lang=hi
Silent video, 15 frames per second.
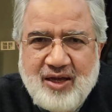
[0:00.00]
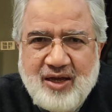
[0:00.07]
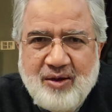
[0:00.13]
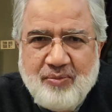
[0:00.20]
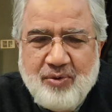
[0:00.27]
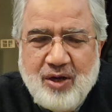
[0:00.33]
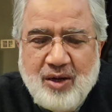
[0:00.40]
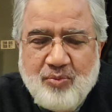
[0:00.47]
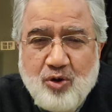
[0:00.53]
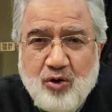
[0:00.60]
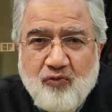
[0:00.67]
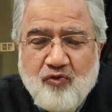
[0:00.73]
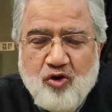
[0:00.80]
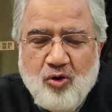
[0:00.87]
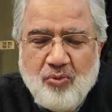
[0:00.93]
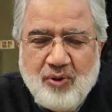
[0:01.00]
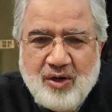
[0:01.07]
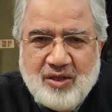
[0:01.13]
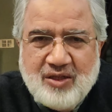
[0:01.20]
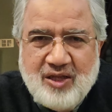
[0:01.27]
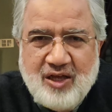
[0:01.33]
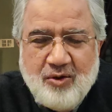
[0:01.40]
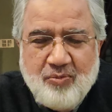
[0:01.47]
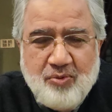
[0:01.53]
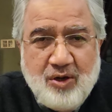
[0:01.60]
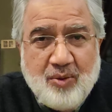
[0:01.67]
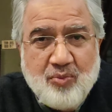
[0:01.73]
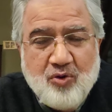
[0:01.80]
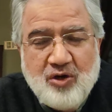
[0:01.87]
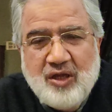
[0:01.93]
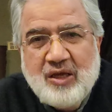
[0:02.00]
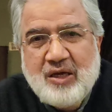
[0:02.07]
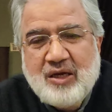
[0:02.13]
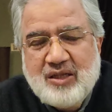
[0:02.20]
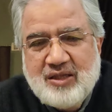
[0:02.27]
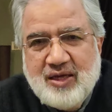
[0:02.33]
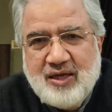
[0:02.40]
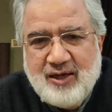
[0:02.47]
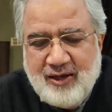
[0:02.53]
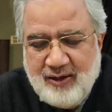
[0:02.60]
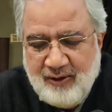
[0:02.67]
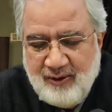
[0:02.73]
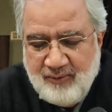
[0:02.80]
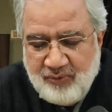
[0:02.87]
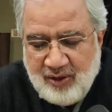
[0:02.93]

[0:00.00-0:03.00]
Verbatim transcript: है अपने आप को रिफॉर्म करता है अपने आप को ठीक करता है